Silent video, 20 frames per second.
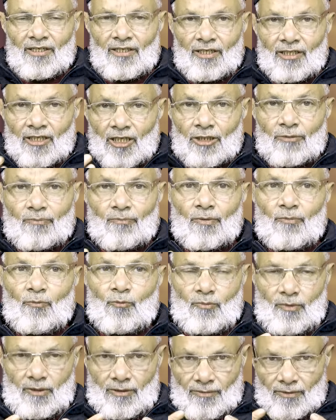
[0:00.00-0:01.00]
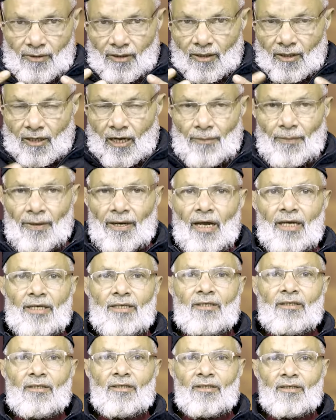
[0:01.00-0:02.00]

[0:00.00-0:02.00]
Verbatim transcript: इंग्लिश में खबर आई